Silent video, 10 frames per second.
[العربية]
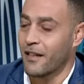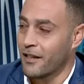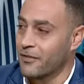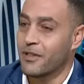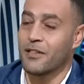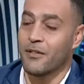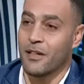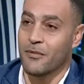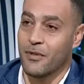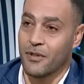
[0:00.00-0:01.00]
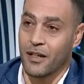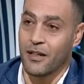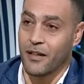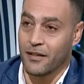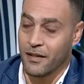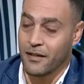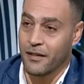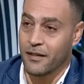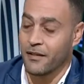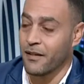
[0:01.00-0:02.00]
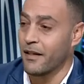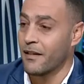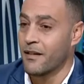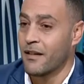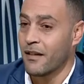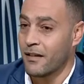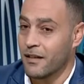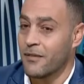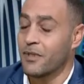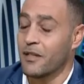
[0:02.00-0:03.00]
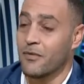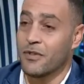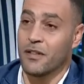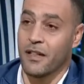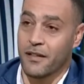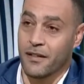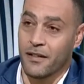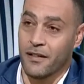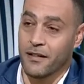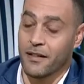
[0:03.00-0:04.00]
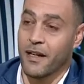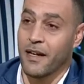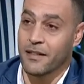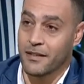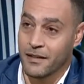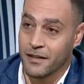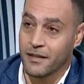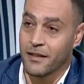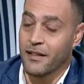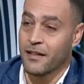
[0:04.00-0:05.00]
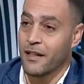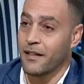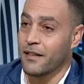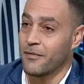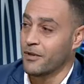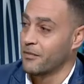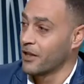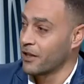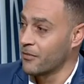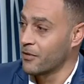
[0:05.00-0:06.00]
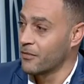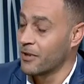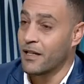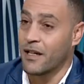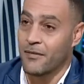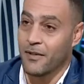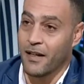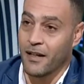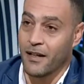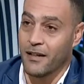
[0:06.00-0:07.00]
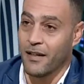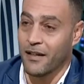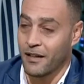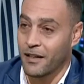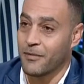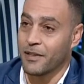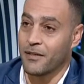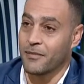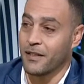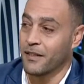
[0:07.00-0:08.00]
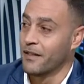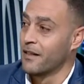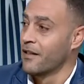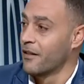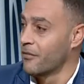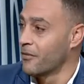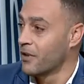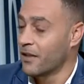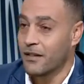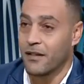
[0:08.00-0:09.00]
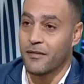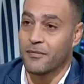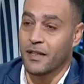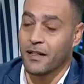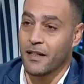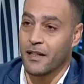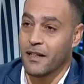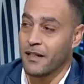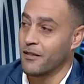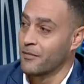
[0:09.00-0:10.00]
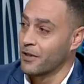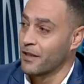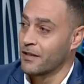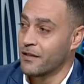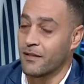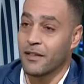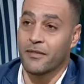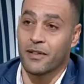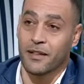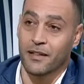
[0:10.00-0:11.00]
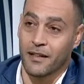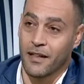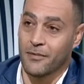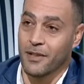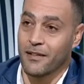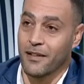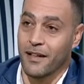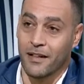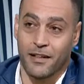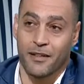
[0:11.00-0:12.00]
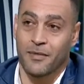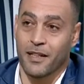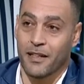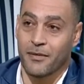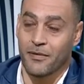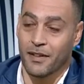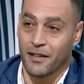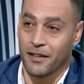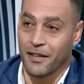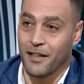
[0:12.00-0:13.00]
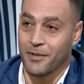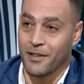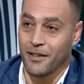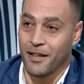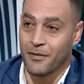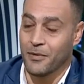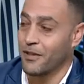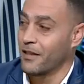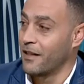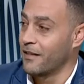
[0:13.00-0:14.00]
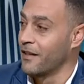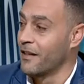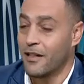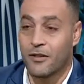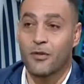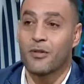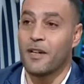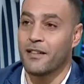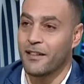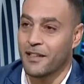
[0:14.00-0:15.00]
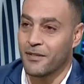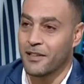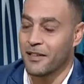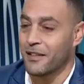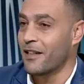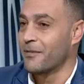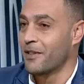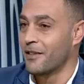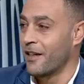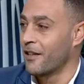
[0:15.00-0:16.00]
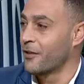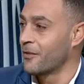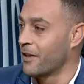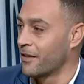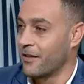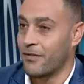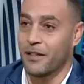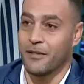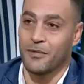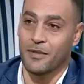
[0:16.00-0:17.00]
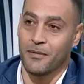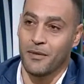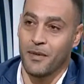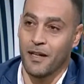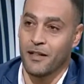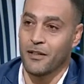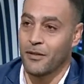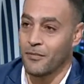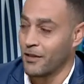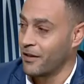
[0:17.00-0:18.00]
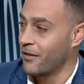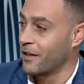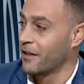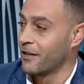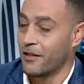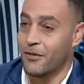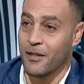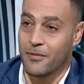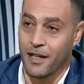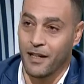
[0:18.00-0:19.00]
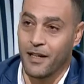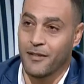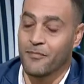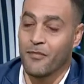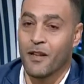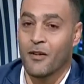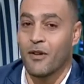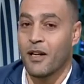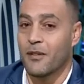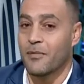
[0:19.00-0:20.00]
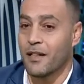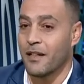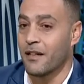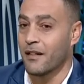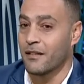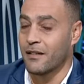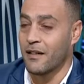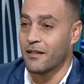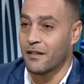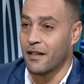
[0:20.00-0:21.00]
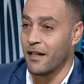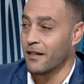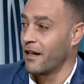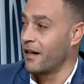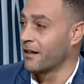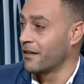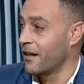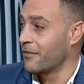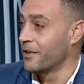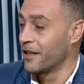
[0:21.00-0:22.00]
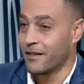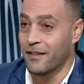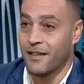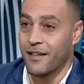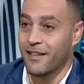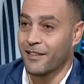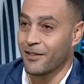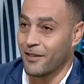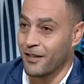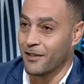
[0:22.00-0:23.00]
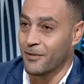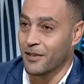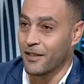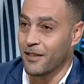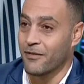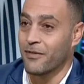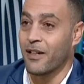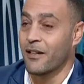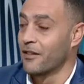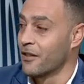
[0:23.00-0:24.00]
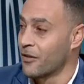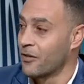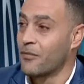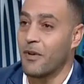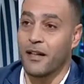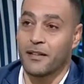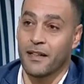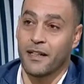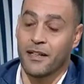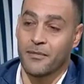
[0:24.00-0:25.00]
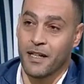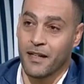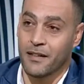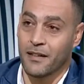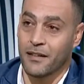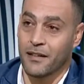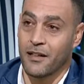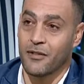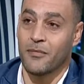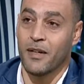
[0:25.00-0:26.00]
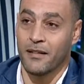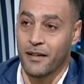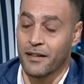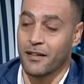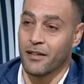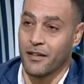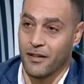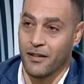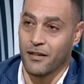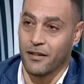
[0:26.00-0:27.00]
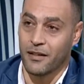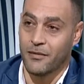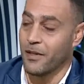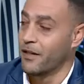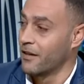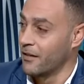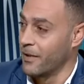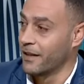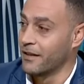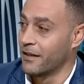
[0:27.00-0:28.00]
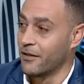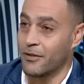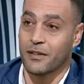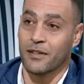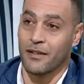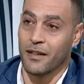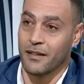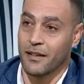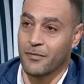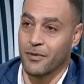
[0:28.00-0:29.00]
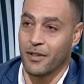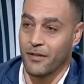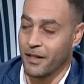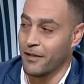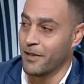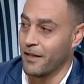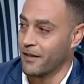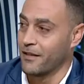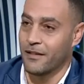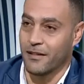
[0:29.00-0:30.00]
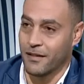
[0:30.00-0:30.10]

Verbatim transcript: لكن في جوانب اخرى قد تسحر الزائر قد نبني منتج آه، سياحي جديد يعتمد بقيمته بالكامل على على القيمه الطبيعيه ممكن من خلال هذا المنتج نزيد فتره اقامه الزائر احنا بنحكي بفتره اقامه الزائر ونزيدها لانه كل ما زادت فتره اقامه الزائر كل ما استفاد المجتمع المحلي صحيح. كل ما استفادت الدوله بشكل عام واحنا بنحكي عن القطاع السياحي احد اعمده الاقتصاد الوطني فكل ما اعتنينا بهذا القطاع كل ما زادت آه، قيمة المادية والاقتصادية المستفادة من هذا المقطع.